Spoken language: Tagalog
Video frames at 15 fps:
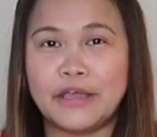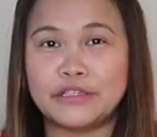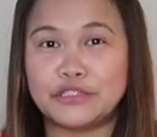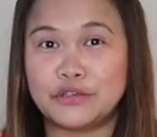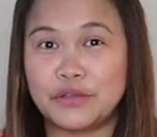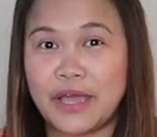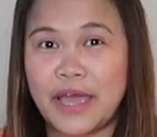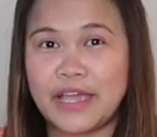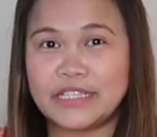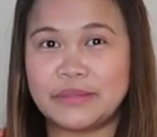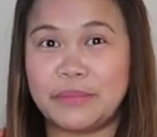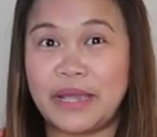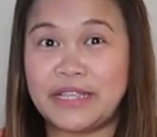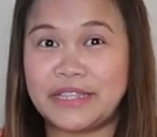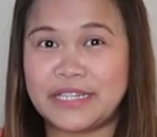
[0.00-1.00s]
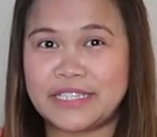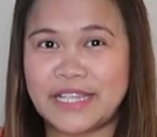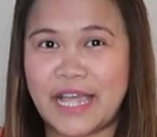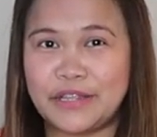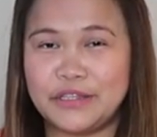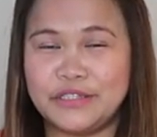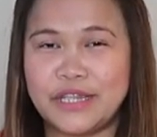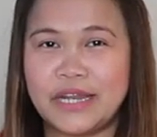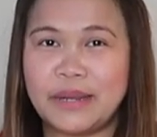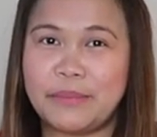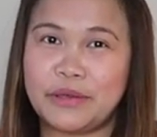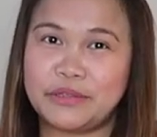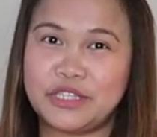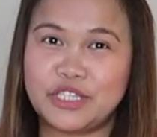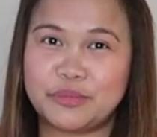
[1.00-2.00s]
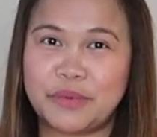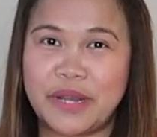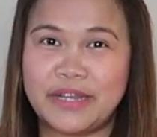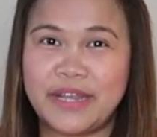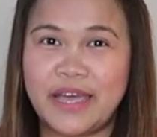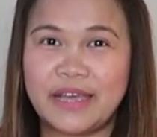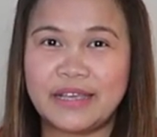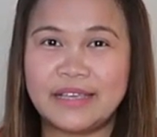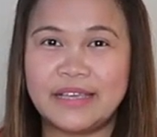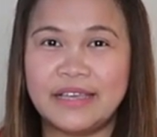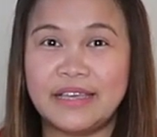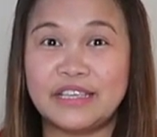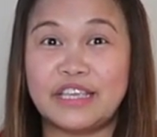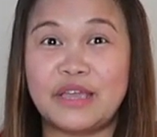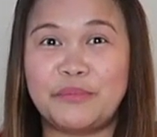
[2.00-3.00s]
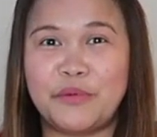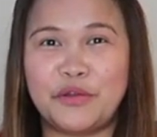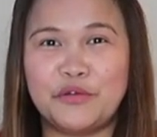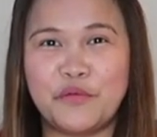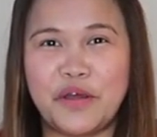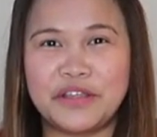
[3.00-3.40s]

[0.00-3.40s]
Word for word: So guys, mga interesado dyan about this product, keep on